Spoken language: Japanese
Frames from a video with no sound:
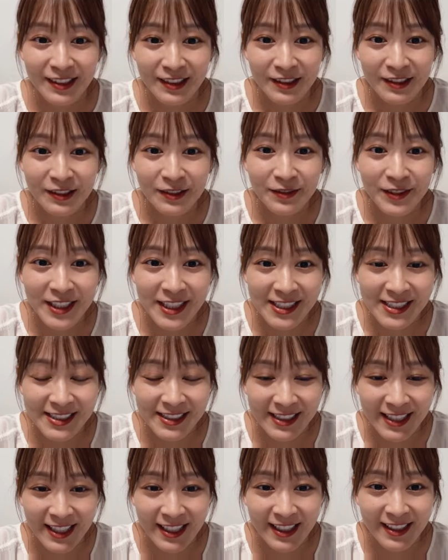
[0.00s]
お米です
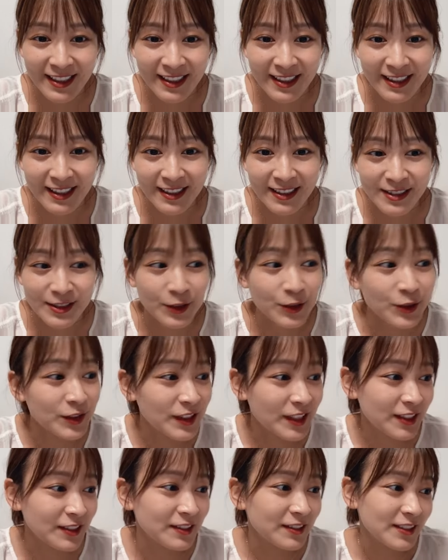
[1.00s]
ねそこ
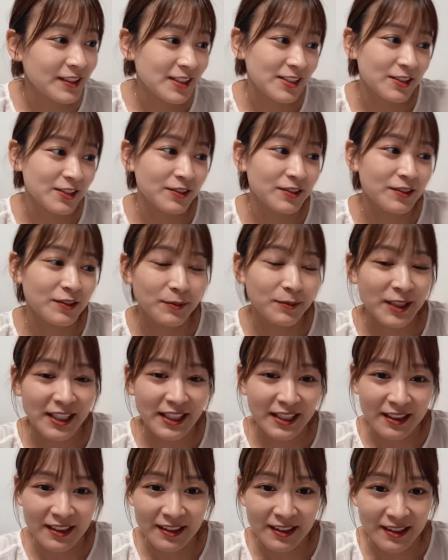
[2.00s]
にいるんですよお米
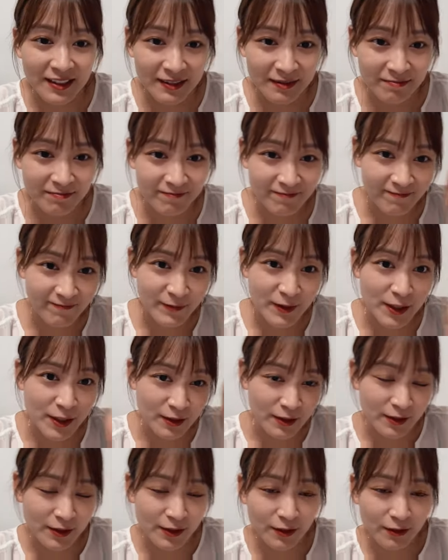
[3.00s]
がす
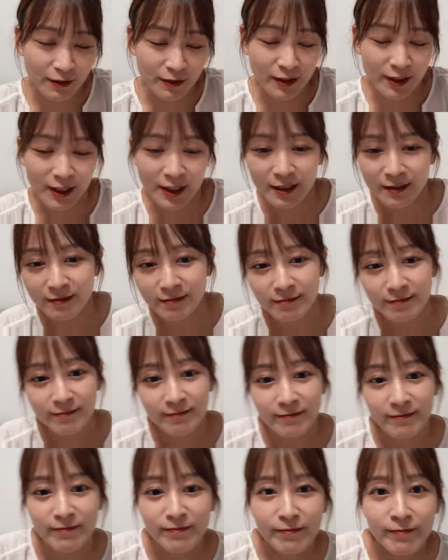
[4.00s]
ぐそこに
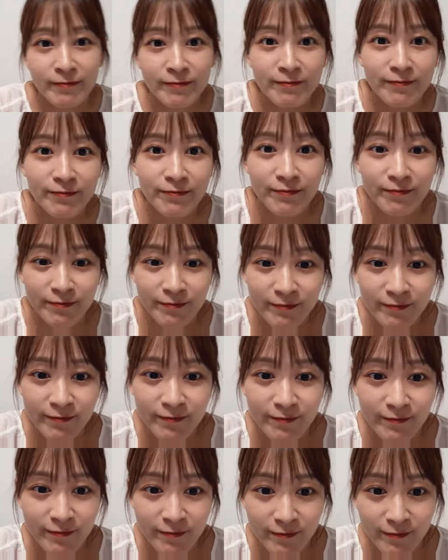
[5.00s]
う
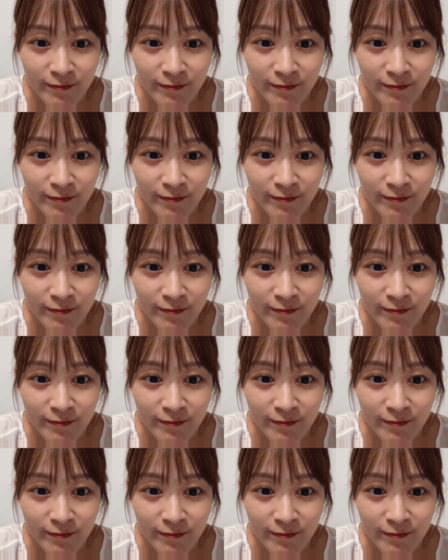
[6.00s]
ん